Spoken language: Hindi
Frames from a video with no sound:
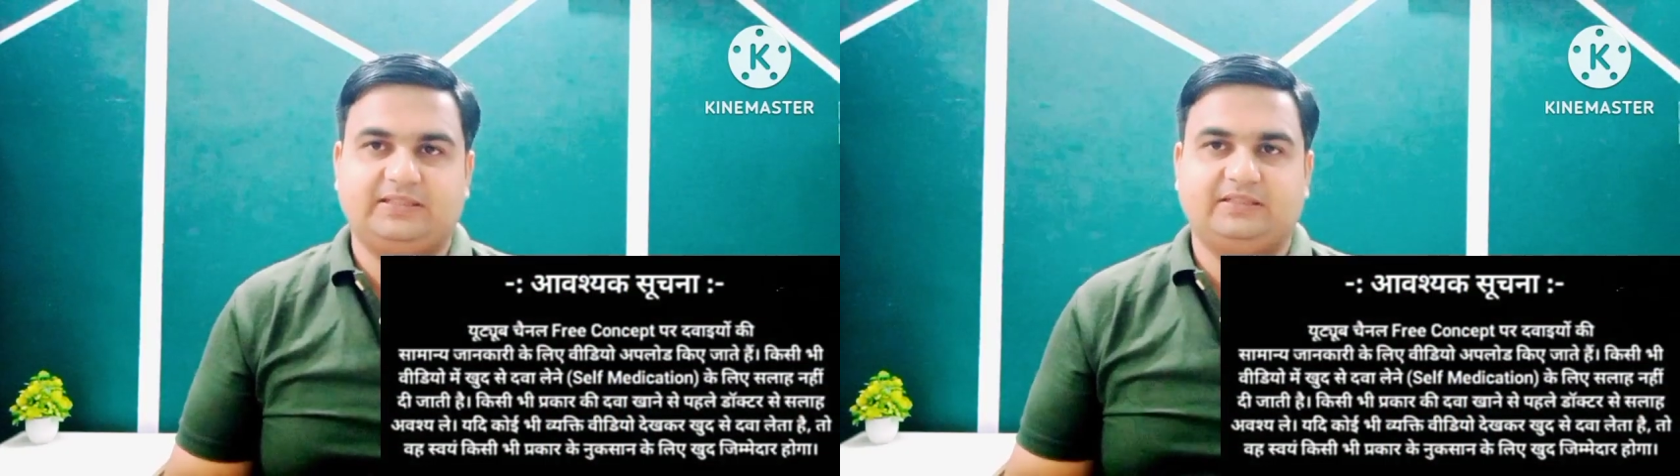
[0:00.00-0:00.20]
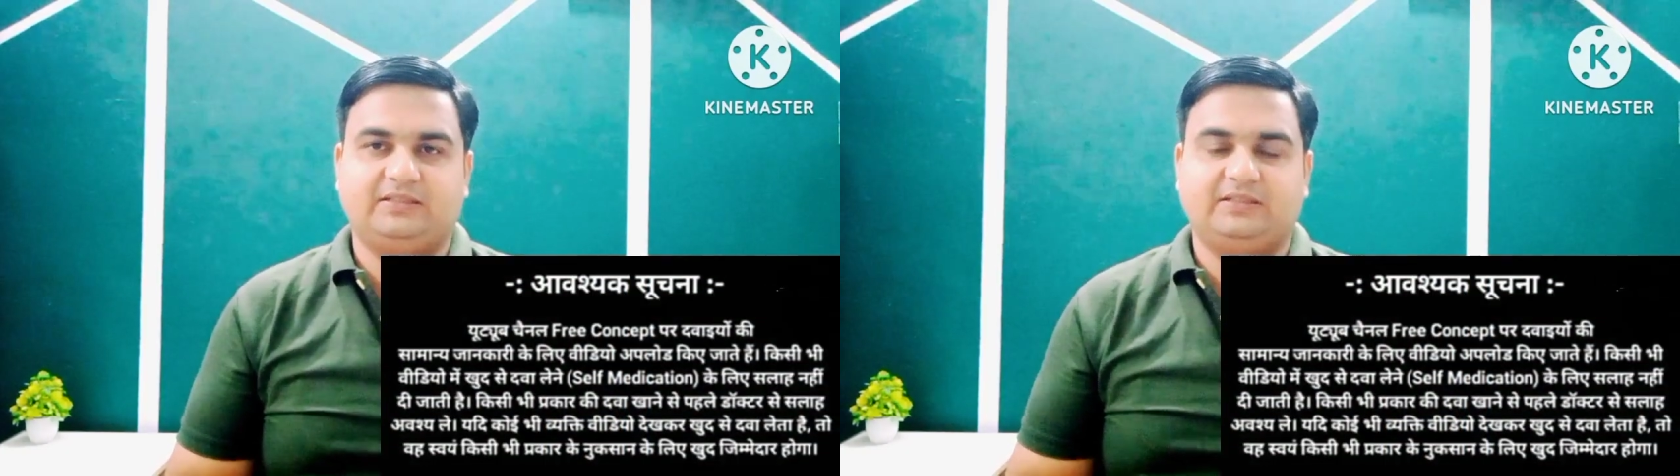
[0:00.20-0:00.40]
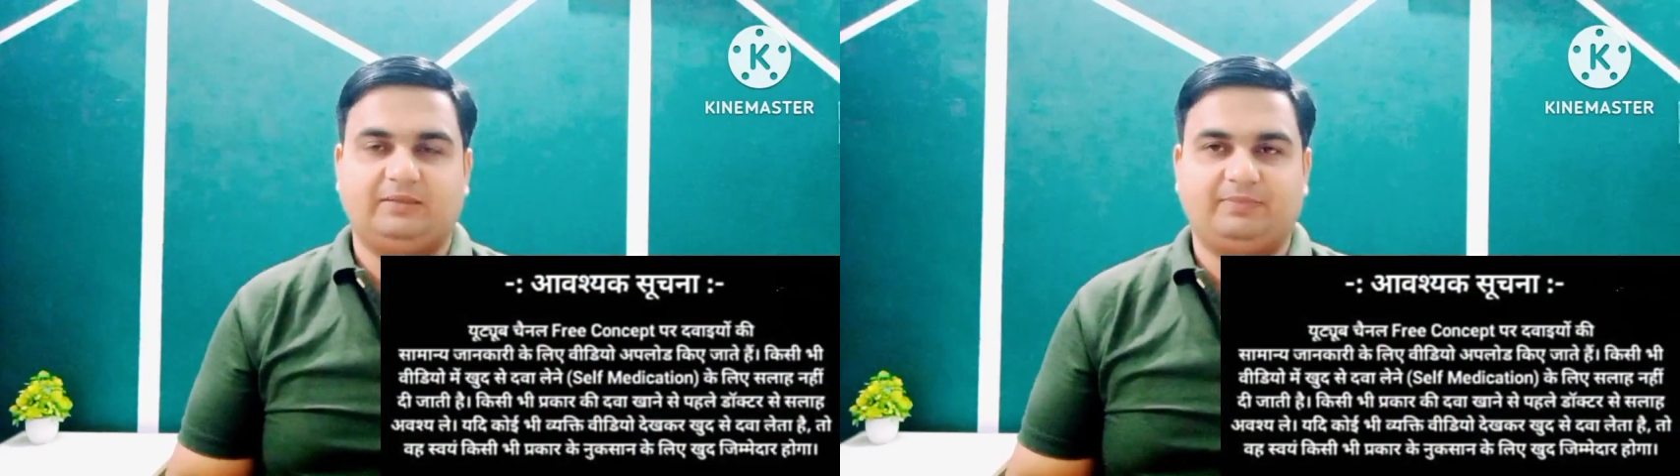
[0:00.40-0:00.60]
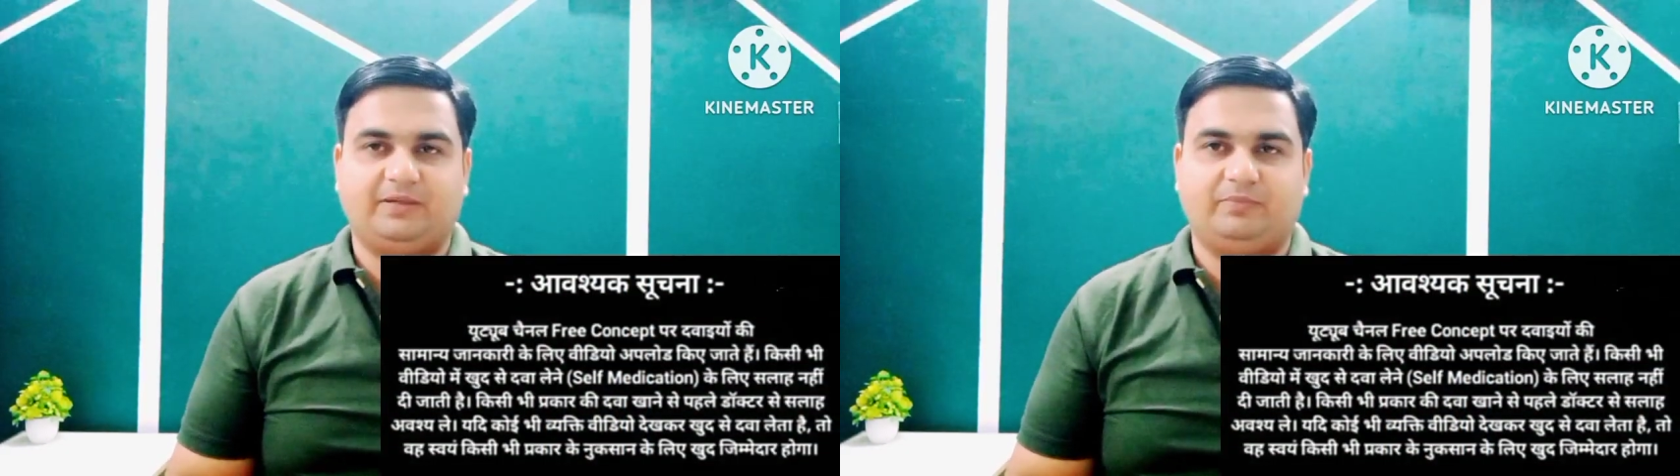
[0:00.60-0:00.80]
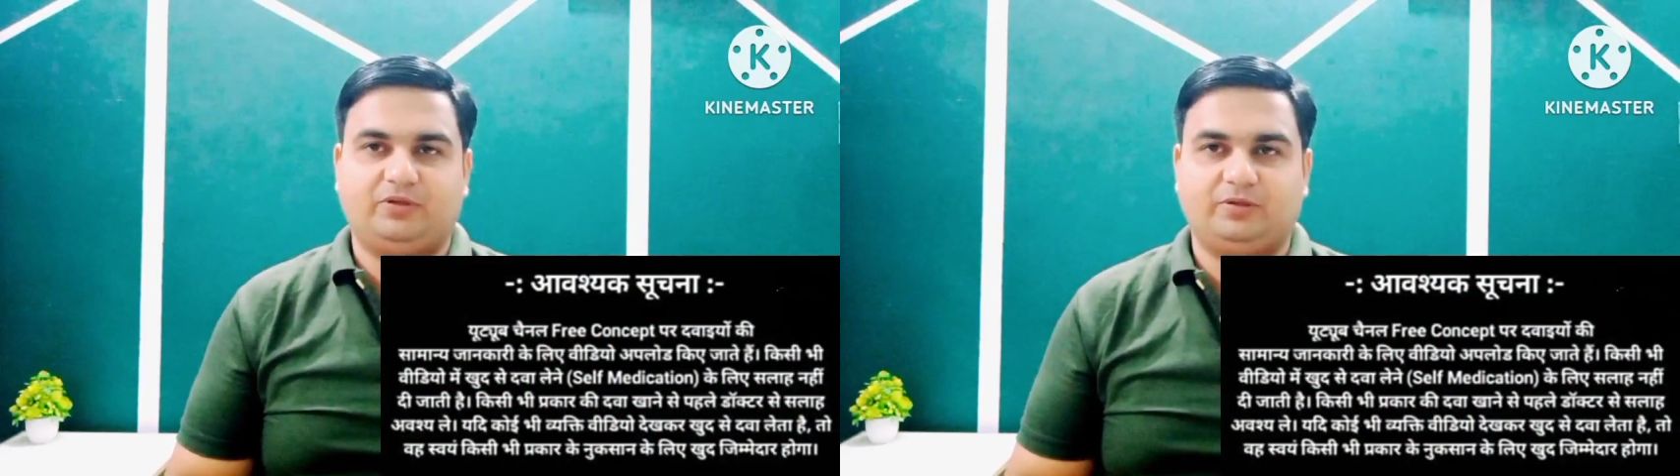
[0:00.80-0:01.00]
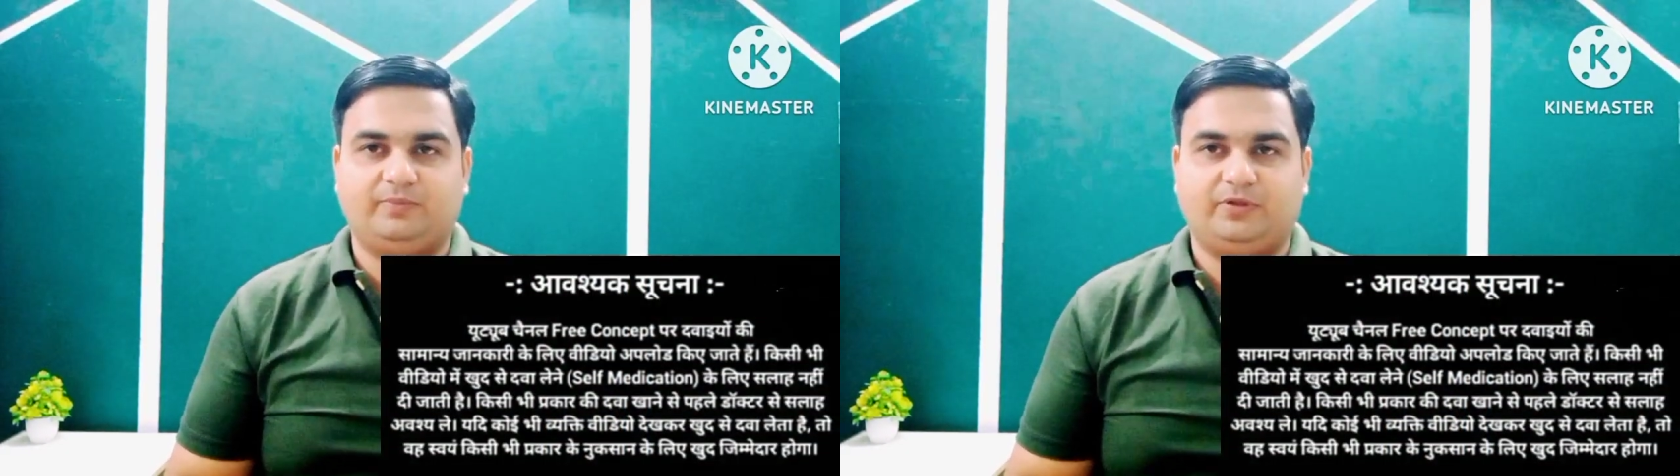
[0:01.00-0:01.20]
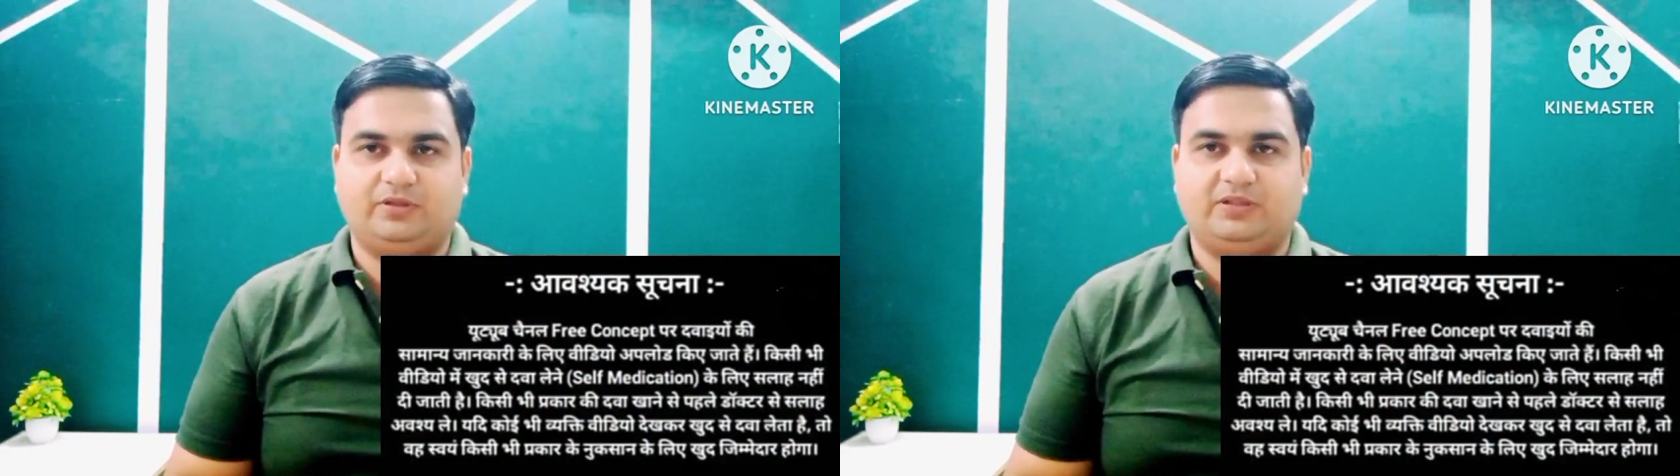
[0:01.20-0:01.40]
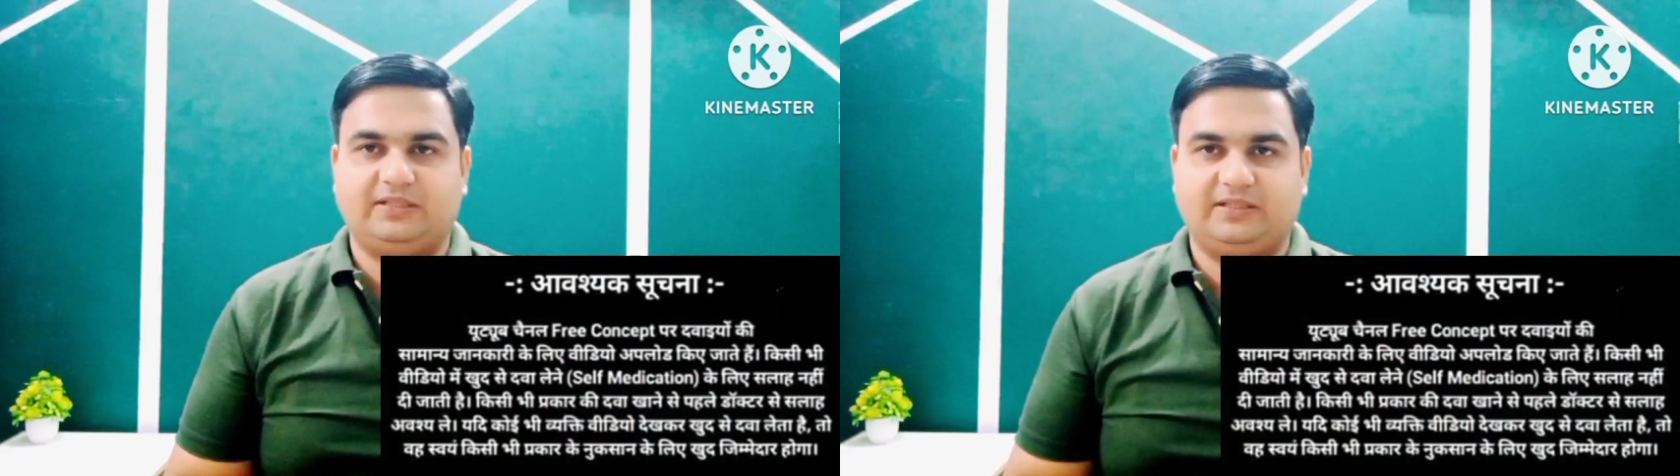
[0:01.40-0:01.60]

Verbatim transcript: हैं आपका बहुत बहुत